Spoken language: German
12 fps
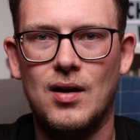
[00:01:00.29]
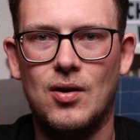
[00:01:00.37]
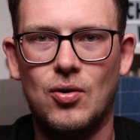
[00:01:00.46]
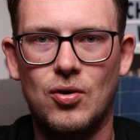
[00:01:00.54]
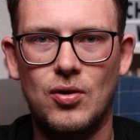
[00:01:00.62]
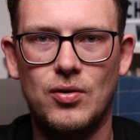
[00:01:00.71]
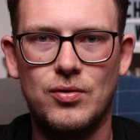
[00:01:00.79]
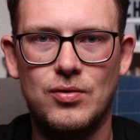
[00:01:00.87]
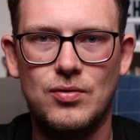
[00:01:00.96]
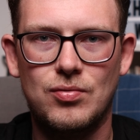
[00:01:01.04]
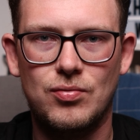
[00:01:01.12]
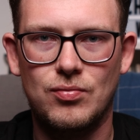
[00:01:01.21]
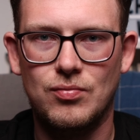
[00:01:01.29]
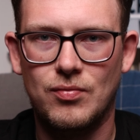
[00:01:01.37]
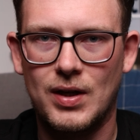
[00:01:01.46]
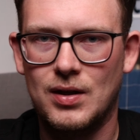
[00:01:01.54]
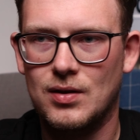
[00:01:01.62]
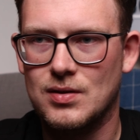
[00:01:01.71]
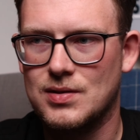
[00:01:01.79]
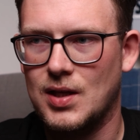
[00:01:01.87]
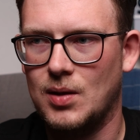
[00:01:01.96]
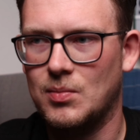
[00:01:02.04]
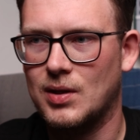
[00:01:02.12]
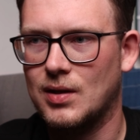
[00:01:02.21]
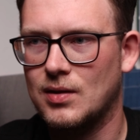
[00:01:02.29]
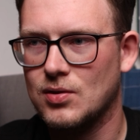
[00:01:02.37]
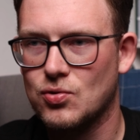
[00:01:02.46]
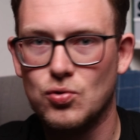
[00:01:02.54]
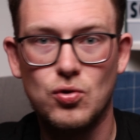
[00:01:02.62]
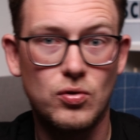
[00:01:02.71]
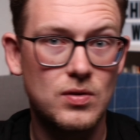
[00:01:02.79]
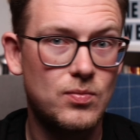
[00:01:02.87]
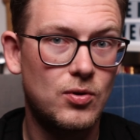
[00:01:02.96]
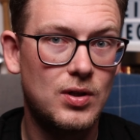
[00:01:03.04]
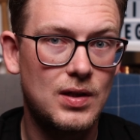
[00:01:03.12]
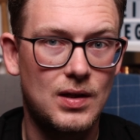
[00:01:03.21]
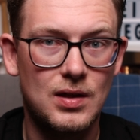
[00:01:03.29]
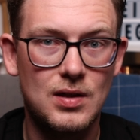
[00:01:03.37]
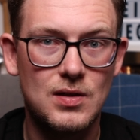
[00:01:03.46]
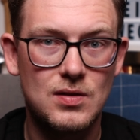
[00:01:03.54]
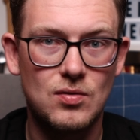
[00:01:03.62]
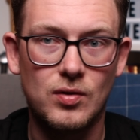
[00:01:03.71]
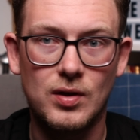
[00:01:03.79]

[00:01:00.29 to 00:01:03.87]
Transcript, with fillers: Und wenn das Thema dann diskussionswürdig ist